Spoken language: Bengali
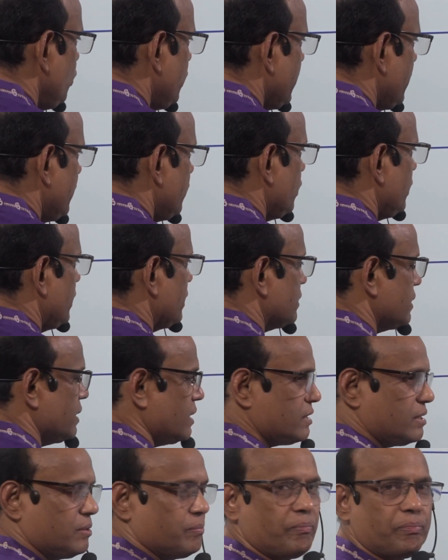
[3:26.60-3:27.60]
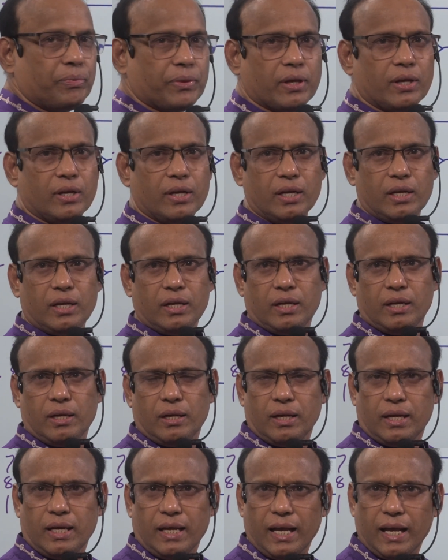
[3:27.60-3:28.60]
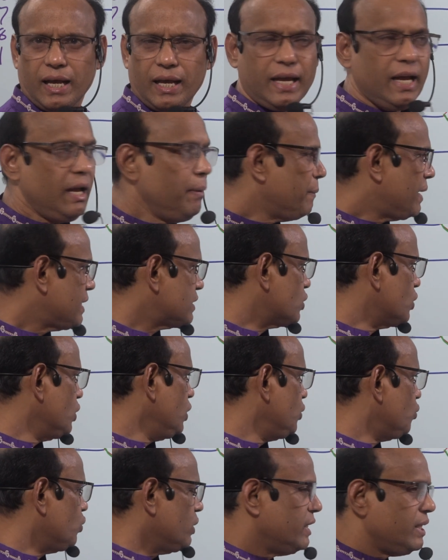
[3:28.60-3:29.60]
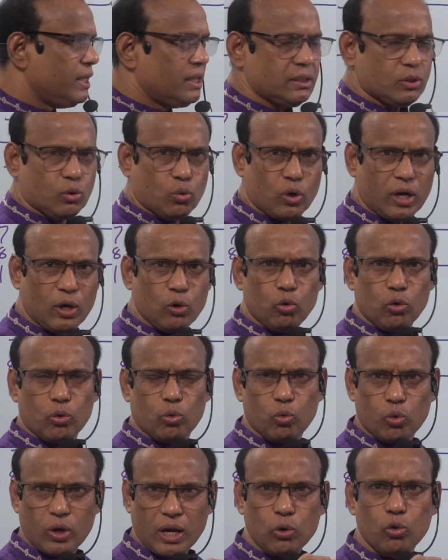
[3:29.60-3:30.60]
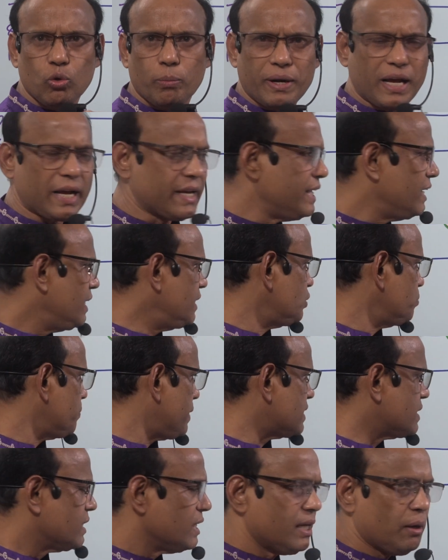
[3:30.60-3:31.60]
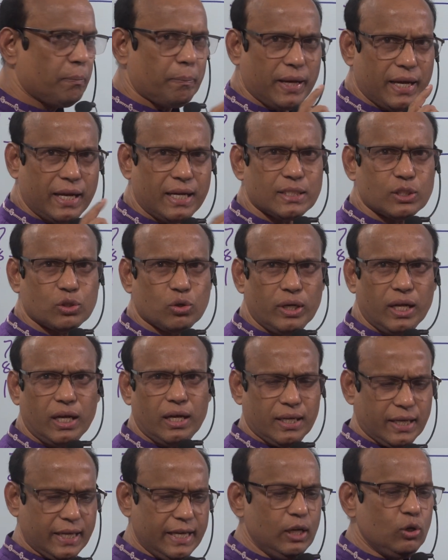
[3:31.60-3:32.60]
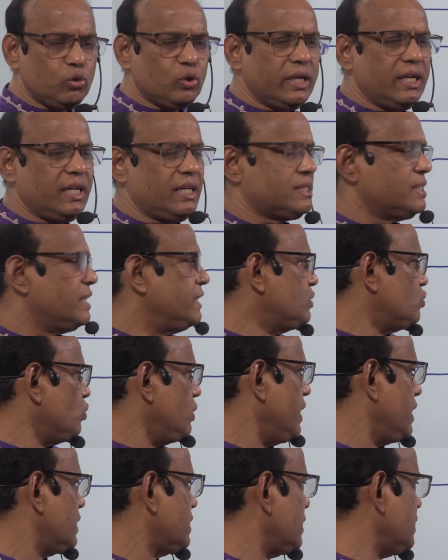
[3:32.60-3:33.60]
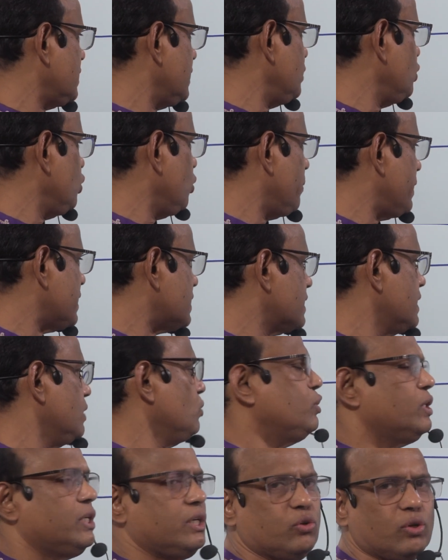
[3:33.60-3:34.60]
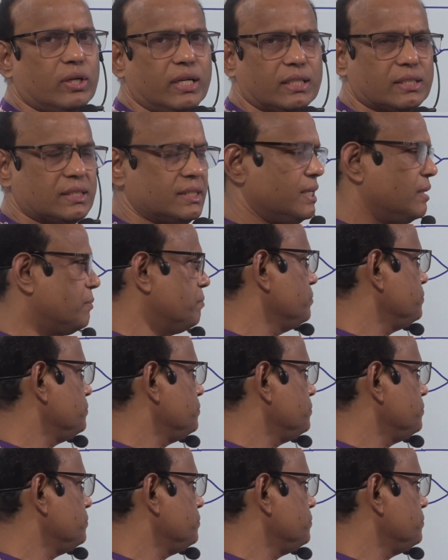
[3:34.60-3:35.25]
কেটিনিয়াস নাস এ মাস্কুলিউকিনিয়াস কোরাকো ব্রাকিলিস মাসেলকে পায়ার্স করে কিউটিনিয়াসলি চলে আসে সেই জন্য মাস্কিলিউ কিউটিনিয়াস না